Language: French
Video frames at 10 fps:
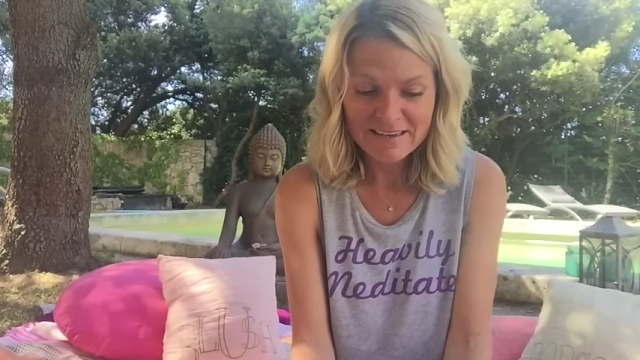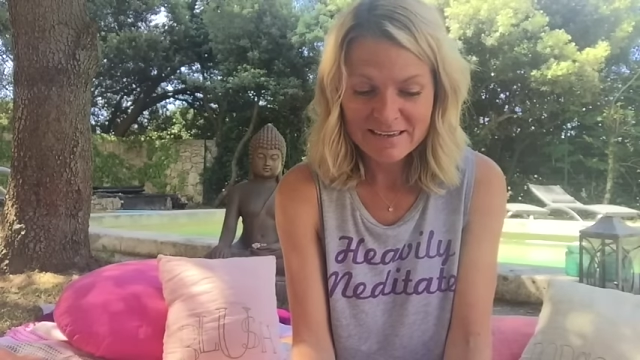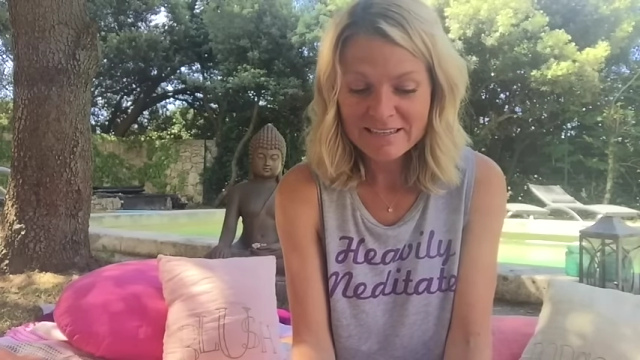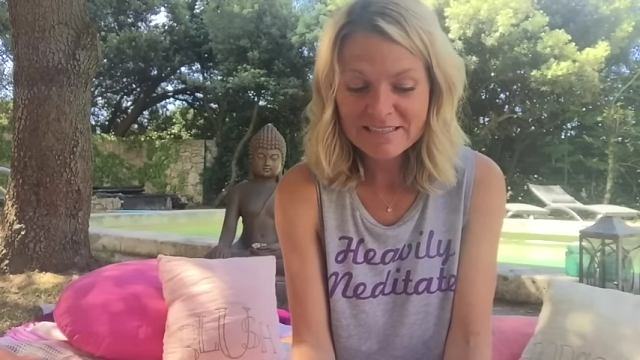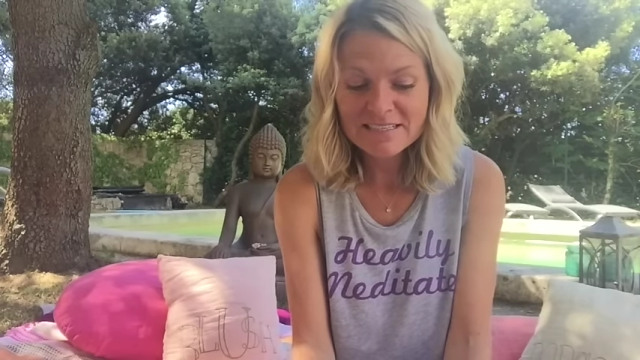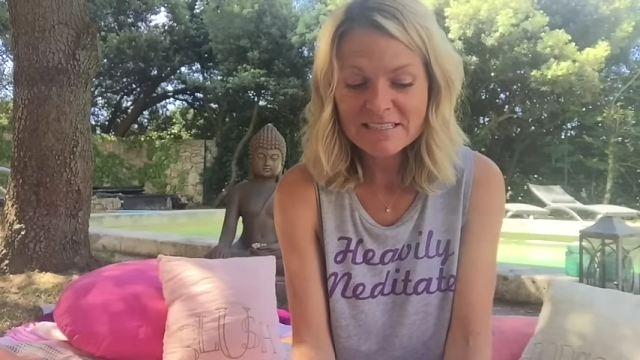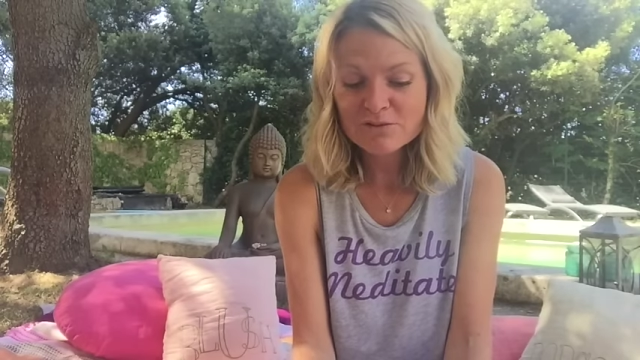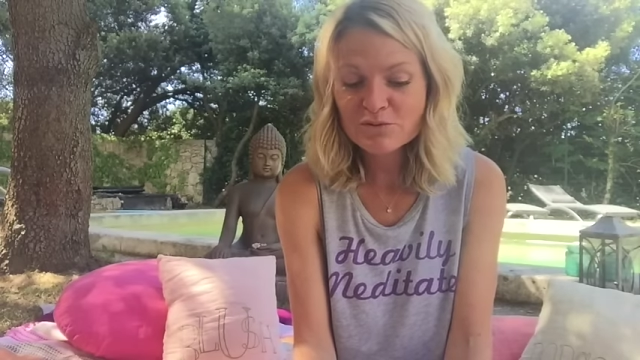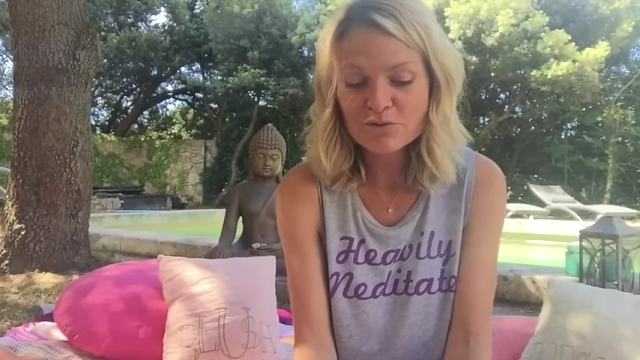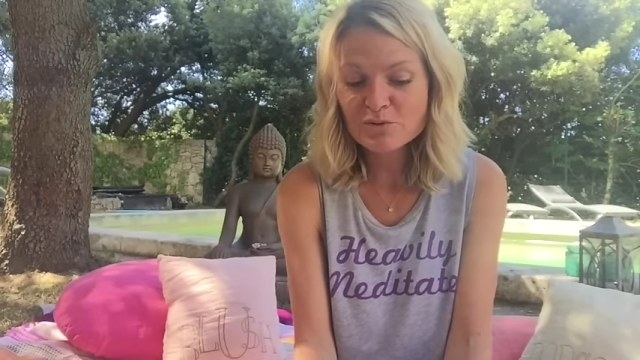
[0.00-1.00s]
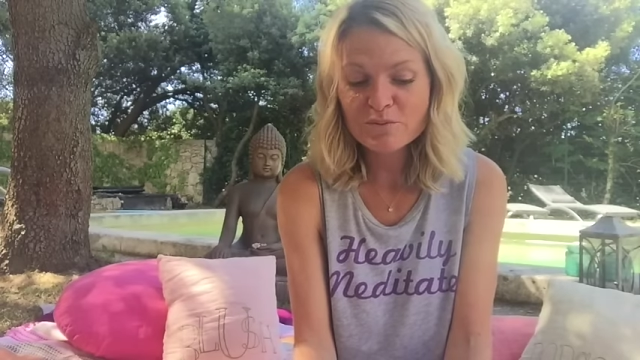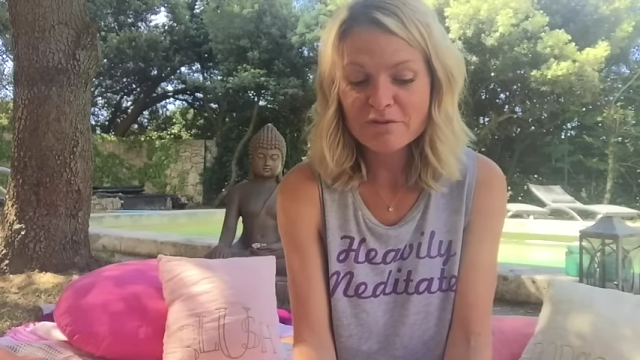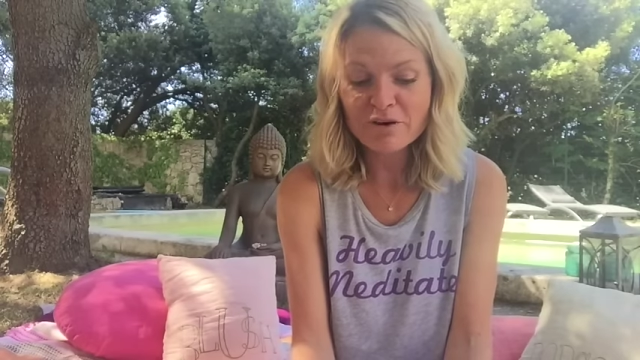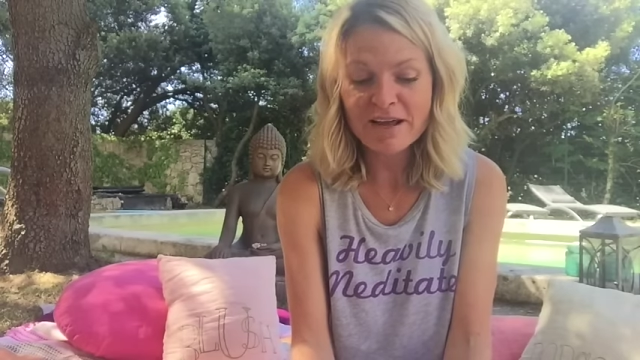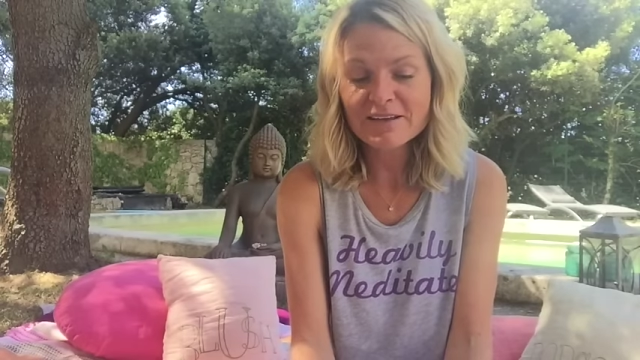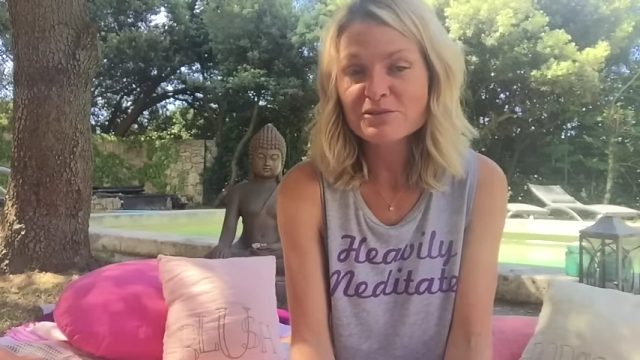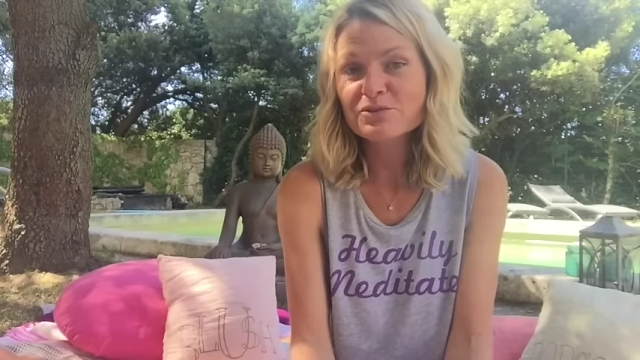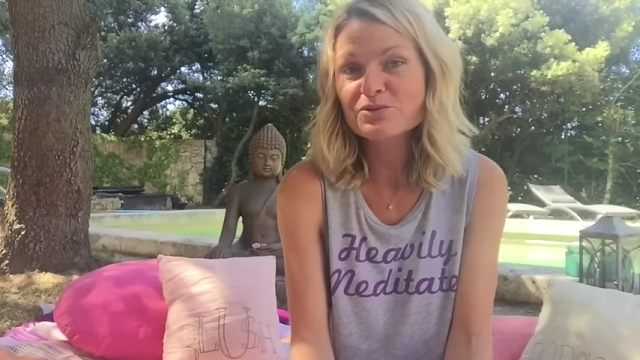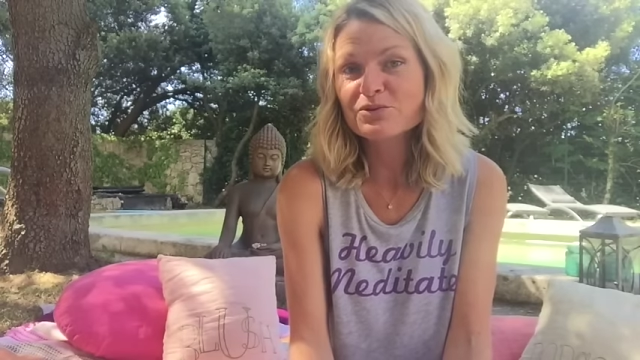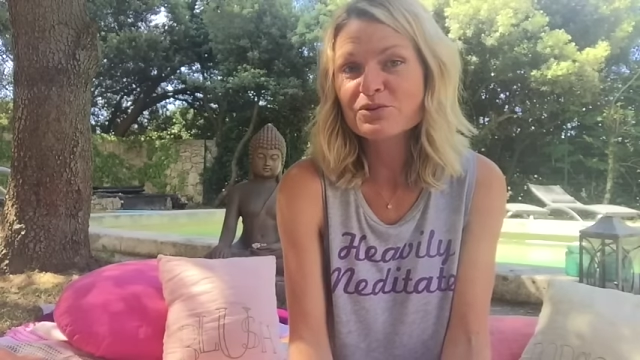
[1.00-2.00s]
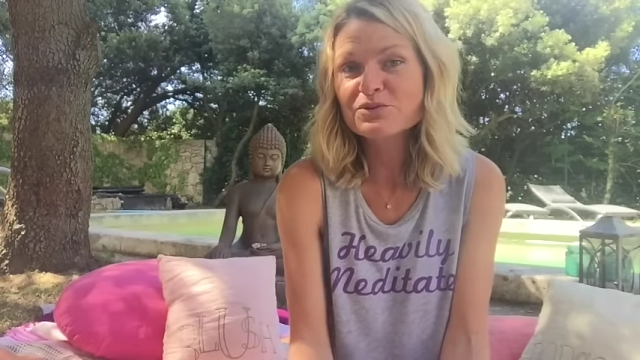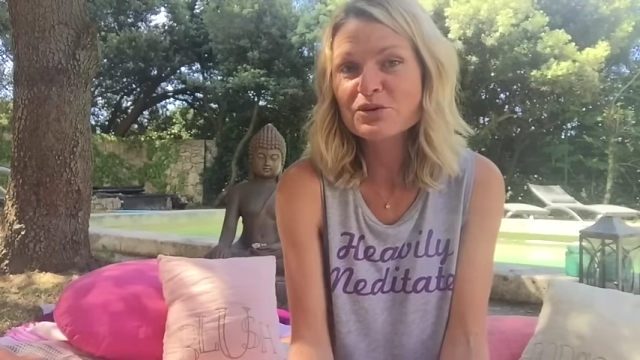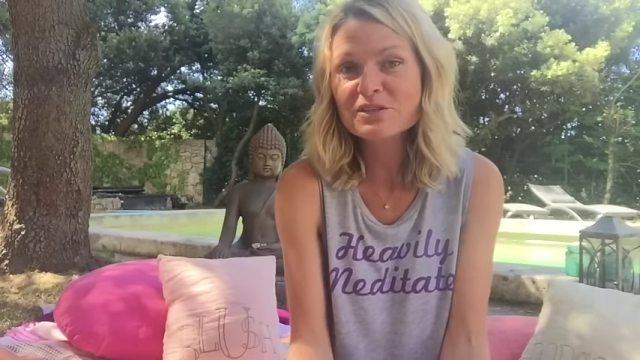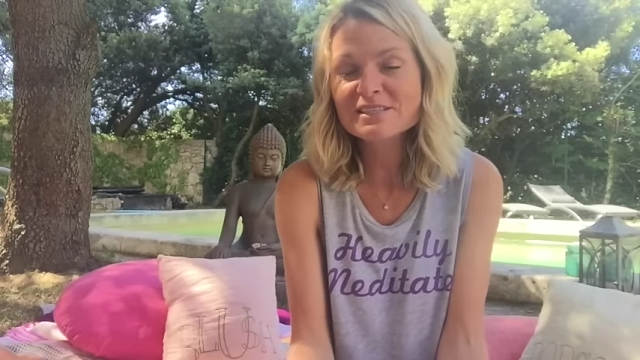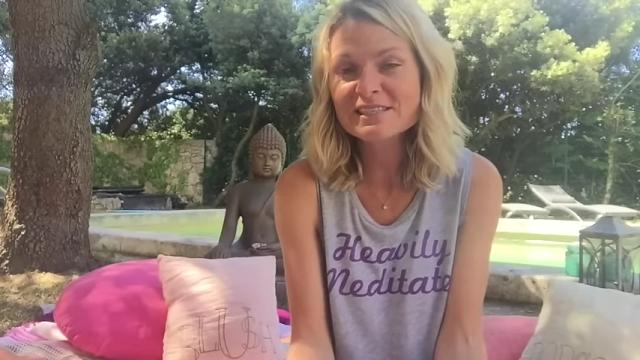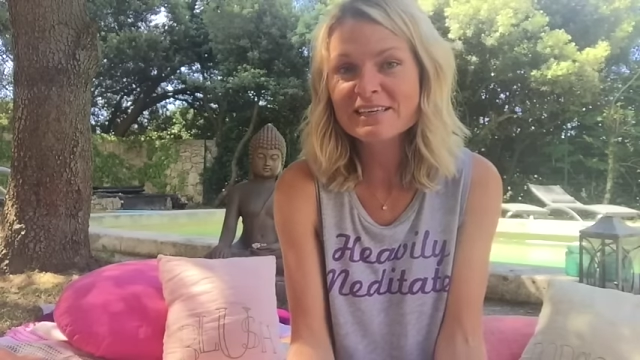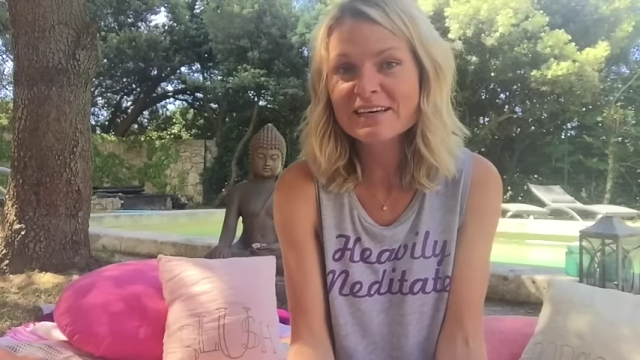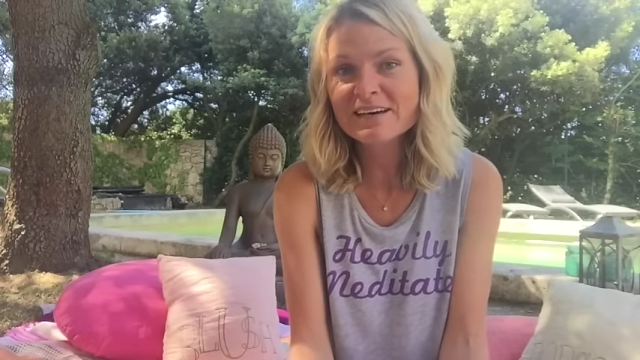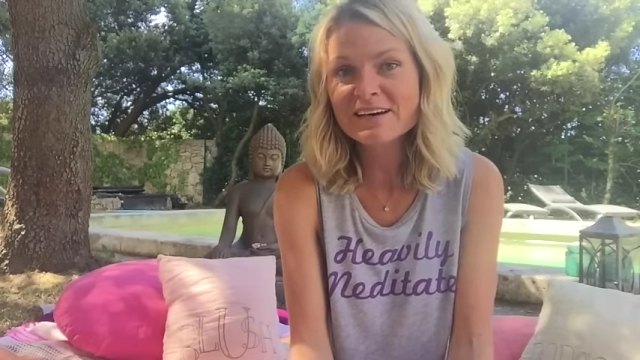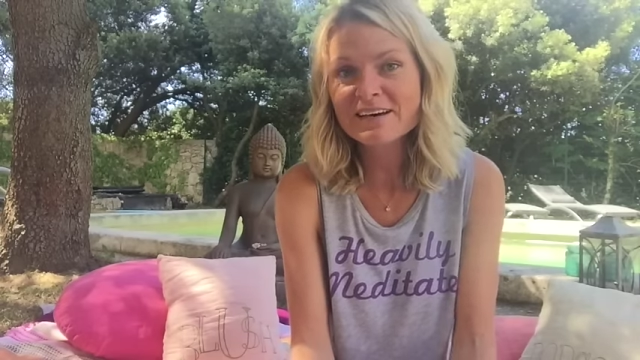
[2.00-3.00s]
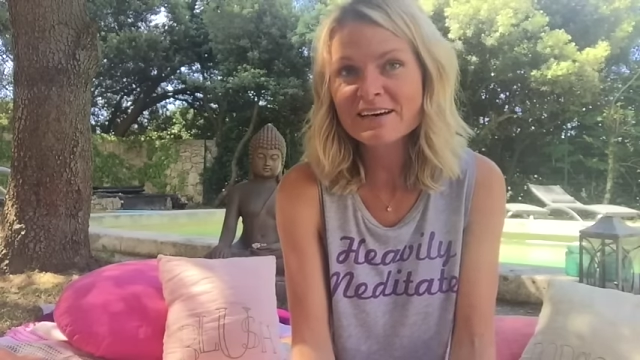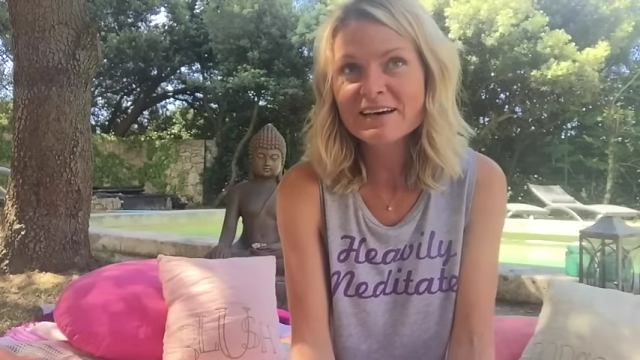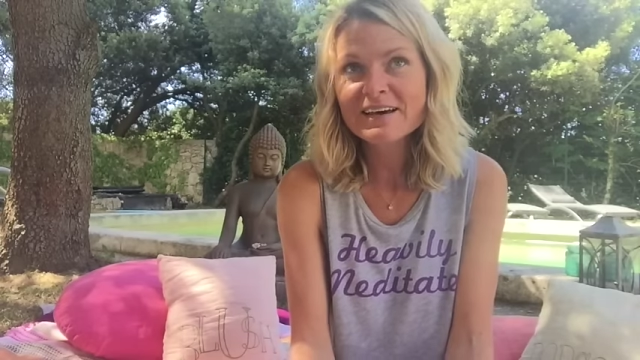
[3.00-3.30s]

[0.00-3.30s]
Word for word: et, l'idée, c'est de, ben voilà, de, ressortir, euh,